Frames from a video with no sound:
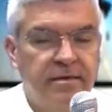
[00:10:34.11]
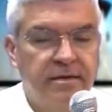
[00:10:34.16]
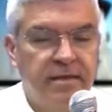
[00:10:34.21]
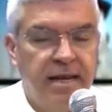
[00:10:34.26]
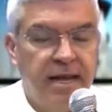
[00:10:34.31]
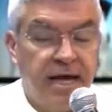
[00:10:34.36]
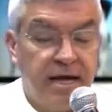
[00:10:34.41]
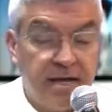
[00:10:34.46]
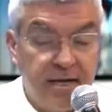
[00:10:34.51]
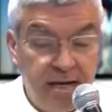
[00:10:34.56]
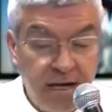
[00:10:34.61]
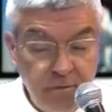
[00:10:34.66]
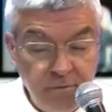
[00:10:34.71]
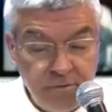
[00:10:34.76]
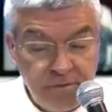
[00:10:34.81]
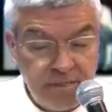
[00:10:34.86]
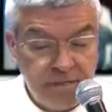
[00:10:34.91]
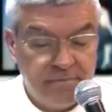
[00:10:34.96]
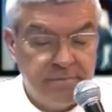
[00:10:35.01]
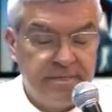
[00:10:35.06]
la
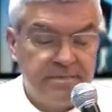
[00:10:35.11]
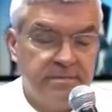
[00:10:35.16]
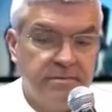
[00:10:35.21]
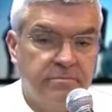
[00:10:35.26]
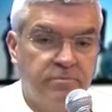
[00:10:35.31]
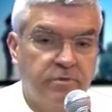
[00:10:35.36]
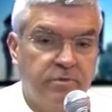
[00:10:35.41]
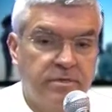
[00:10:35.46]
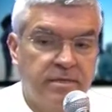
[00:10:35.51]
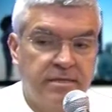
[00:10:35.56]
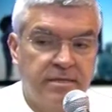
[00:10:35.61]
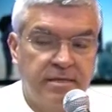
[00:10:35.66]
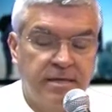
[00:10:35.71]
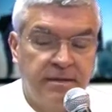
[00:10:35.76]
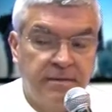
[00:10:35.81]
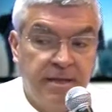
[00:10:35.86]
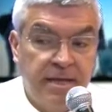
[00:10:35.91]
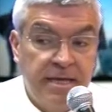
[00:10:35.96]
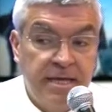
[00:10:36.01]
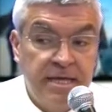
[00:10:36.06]
causa más importante.
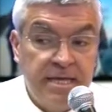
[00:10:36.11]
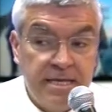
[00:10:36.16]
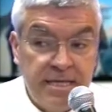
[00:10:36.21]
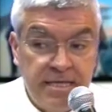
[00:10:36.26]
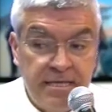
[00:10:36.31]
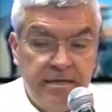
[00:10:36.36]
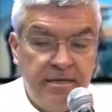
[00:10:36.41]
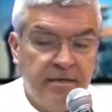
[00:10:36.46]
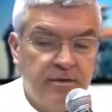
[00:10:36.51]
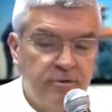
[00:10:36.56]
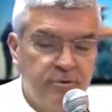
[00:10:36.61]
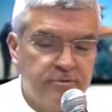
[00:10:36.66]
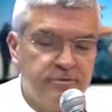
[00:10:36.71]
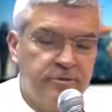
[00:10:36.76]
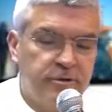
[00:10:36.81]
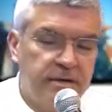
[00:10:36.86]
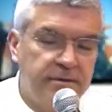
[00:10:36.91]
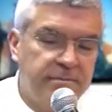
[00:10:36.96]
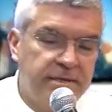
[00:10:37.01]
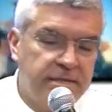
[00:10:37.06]
Y no
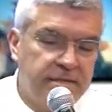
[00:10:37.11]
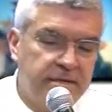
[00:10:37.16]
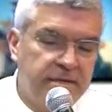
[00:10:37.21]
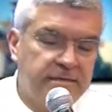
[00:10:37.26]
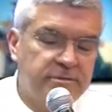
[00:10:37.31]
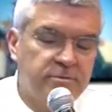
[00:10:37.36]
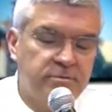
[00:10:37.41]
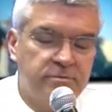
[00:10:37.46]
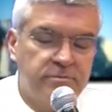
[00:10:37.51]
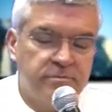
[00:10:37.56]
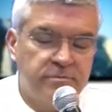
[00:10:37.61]
solamente eso,